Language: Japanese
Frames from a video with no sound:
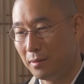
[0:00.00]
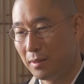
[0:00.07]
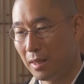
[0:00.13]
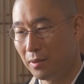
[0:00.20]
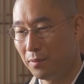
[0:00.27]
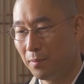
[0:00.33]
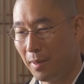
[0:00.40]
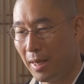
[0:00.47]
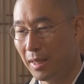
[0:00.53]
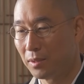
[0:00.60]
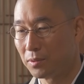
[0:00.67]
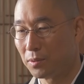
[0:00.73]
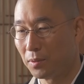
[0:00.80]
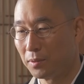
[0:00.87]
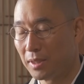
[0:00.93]
寝る
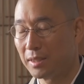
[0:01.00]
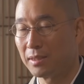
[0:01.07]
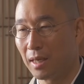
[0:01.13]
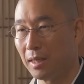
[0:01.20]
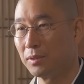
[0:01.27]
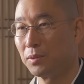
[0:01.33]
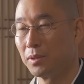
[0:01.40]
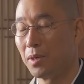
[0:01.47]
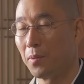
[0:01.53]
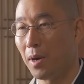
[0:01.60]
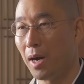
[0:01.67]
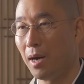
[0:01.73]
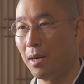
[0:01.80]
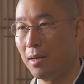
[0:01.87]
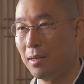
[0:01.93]
前と寝た後で
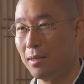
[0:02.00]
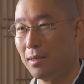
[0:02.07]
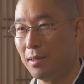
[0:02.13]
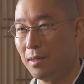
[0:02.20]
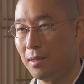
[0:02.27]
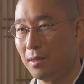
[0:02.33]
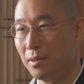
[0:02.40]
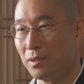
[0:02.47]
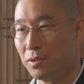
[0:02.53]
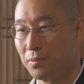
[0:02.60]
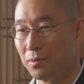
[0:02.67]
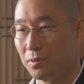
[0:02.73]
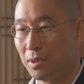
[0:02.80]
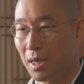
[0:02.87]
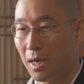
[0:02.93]
は
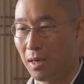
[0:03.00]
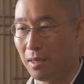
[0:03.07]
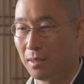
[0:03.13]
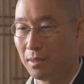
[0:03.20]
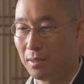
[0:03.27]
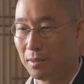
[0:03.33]
自分が